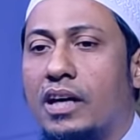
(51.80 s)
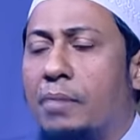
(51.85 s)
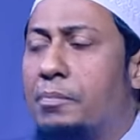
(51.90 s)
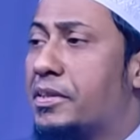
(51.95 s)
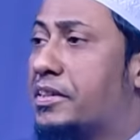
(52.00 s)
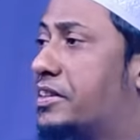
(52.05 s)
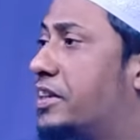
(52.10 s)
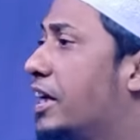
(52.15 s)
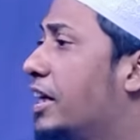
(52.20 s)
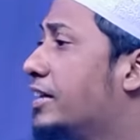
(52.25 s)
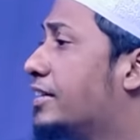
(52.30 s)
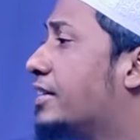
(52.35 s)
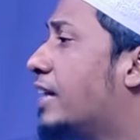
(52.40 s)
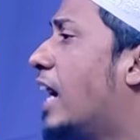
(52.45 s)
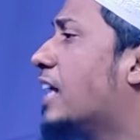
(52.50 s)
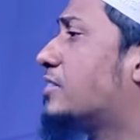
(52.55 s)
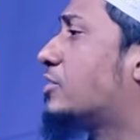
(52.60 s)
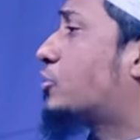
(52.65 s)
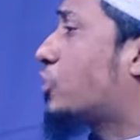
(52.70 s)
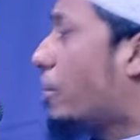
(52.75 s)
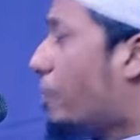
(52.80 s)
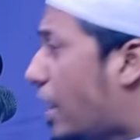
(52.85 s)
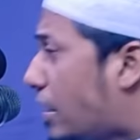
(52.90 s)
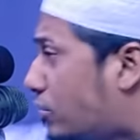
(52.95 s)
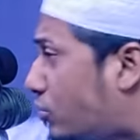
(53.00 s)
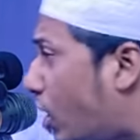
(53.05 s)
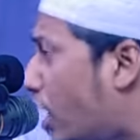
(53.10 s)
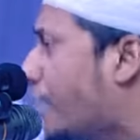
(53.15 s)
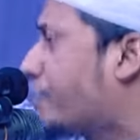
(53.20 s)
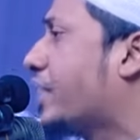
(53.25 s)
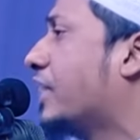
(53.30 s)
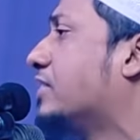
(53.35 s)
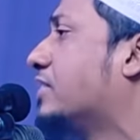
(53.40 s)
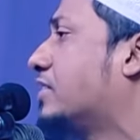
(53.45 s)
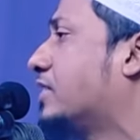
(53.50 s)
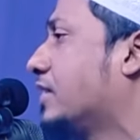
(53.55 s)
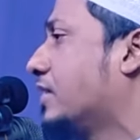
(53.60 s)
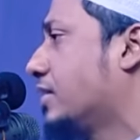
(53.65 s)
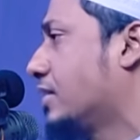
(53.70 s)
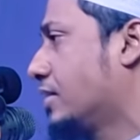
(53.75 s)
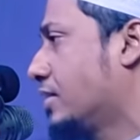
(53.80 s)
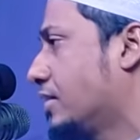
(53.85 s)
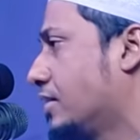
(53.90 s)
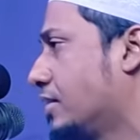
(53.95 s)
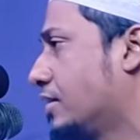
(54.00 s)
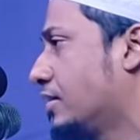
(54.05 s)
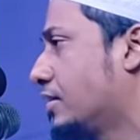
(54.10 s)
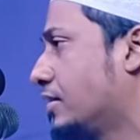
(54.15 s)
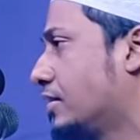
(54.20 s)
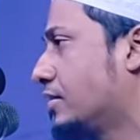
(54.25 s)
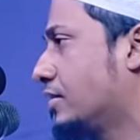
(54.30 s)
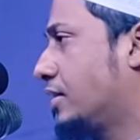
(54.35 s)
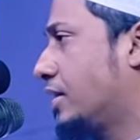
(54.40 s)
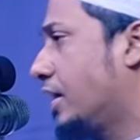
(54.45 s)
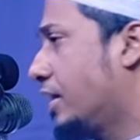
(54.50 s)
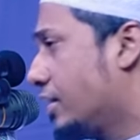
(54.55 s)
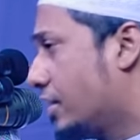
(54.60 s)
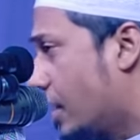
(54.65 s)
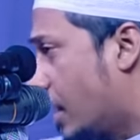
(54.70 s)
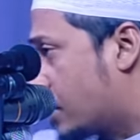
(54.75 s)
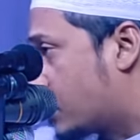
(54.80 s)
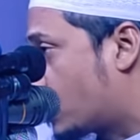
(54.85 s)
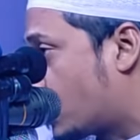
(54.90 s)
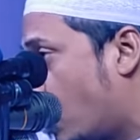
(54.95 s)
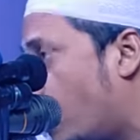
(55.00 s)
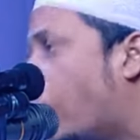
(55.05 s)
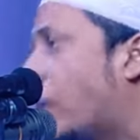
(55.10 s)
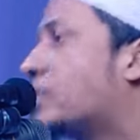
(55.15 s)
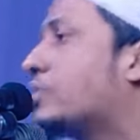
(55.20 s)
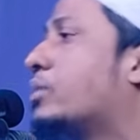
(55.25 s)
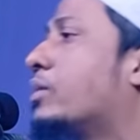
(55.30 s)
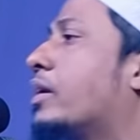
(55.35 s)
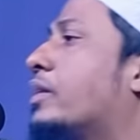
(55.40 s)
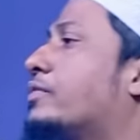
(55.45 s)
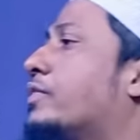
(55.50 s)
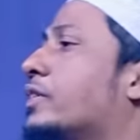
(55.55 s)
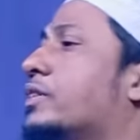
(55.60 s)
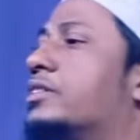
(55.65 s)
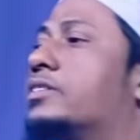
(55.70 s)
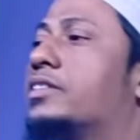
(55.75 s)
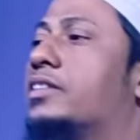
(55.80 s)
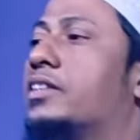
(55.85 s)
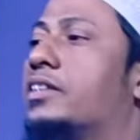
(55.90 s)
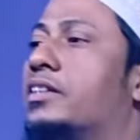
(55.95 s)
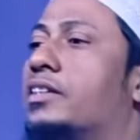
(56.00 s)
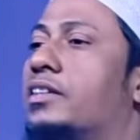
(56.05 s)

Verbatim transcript: আমি দিন রাত সমান করে ফেলছি দিন রাত সমান করে ফেলছি